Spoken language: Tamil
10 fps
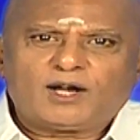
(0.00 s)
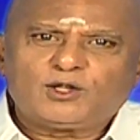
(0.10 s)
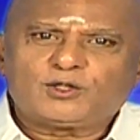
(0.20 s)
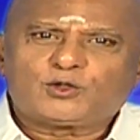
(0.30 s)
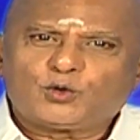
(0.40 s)

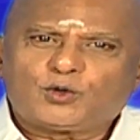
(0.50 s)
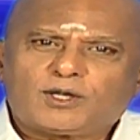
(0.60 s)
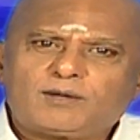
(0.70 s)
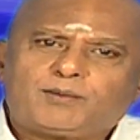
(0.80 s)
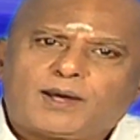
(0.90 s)
அல்லது
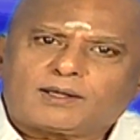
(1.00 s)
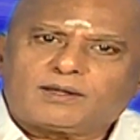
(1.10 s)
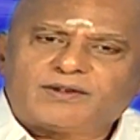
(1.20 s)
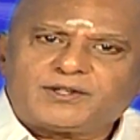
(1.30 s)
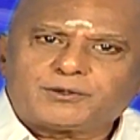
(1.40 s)
சுக்கரன்
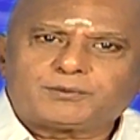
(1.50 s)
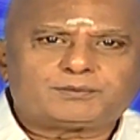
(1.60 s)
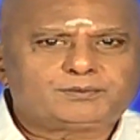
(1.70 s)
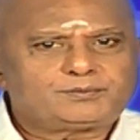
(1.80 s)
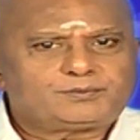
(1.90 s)
பார்க்க வேண்டும்
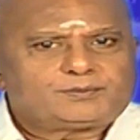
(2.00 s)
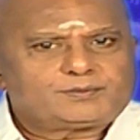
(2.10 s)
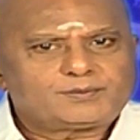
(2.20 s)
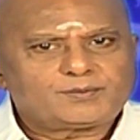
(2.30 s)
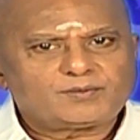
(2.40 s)

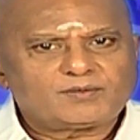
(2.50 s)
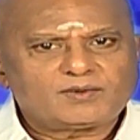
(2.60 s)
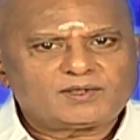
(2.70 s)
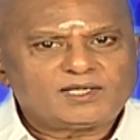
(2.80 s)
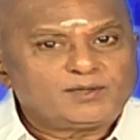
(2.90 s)

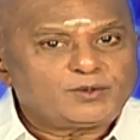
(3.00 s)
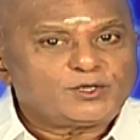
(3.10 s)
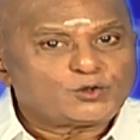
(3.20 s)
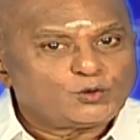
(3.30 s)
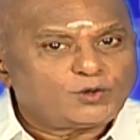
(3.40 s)

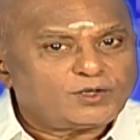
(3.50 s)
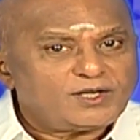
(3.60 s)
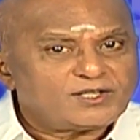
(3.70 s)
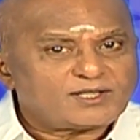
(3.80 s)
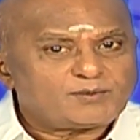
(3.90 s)
இப்படி
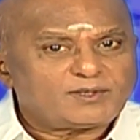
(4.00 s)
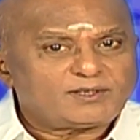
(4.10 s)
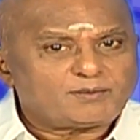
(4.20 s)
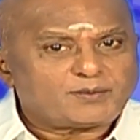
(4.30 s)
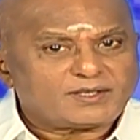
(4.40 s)
சுக்கரன்
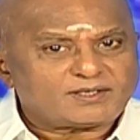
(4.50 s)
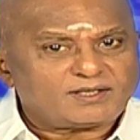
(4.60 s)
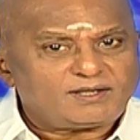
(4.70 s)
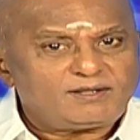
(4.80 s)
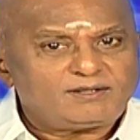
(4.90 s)
சம்பந்தம்
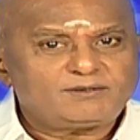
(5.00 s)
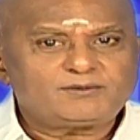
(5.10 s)
பெற்றால்